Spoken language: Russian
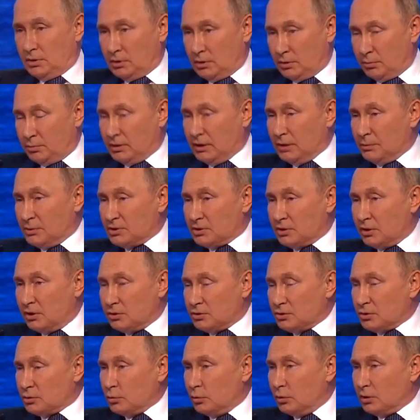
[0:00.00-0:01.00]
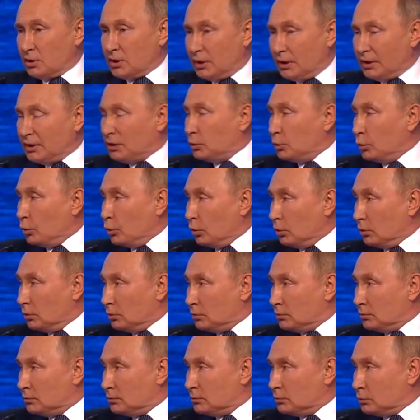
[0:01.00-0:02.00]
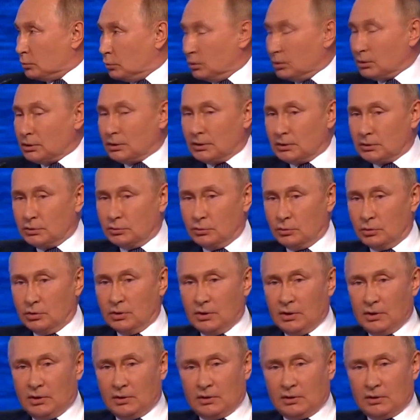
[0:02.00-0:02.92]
И нам останется только одно. Только одно.